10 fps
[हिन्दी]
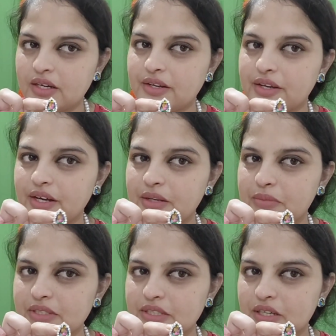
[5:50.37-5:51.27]
रहेगा
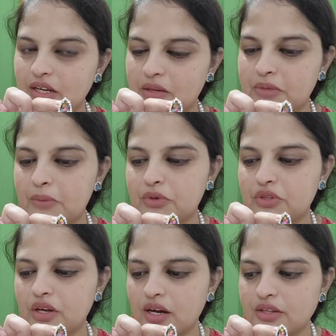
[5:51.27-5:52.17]
इनमें से कलर मैं आपको
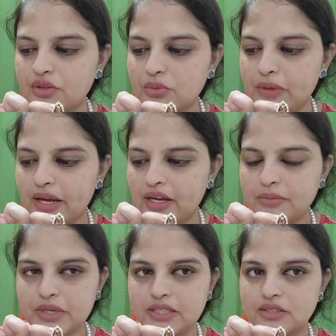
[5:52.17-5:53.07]
दिखा देती हूँ बैक
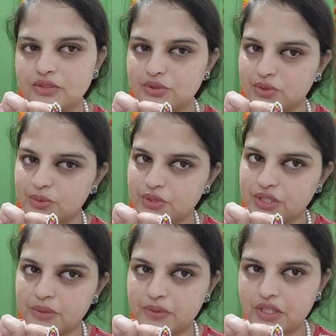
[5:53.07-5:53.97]
कैमरा से जिसको भी
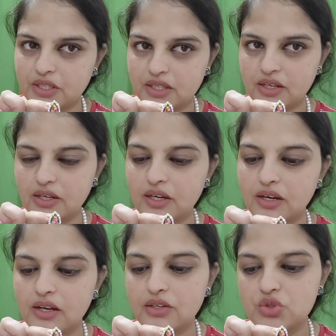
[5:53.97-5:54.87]
चाहिए अपना देख लेना
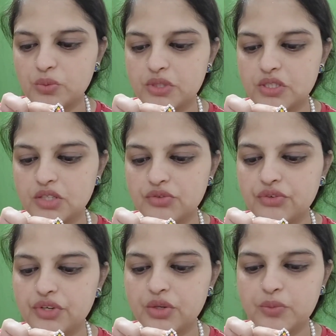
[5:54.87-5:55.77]
कलर जो भी चाहिए
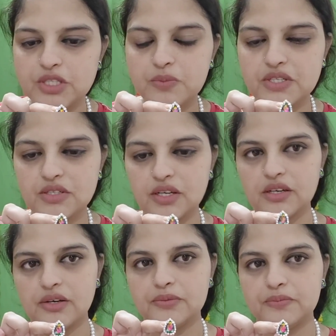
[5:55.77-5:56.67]
फिफ्टी रुपीज़ पीस
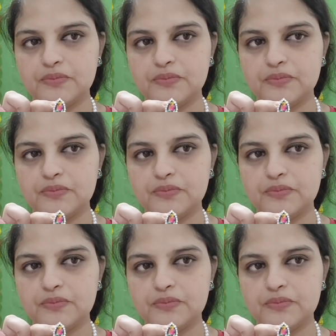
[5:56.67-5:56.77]
रहेगा